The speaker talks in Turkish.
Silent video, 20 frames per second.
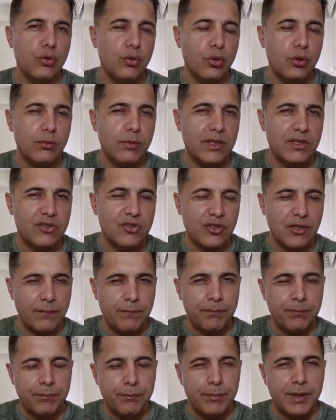olmayınca
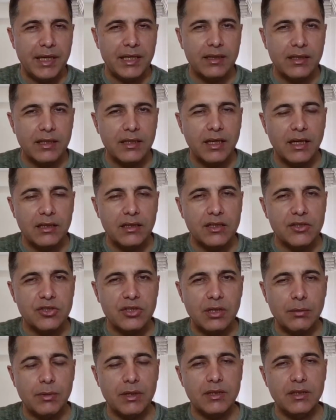pek net
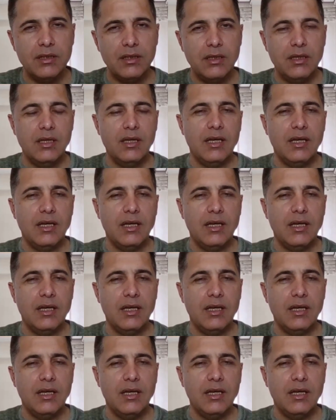anlaşılamadı.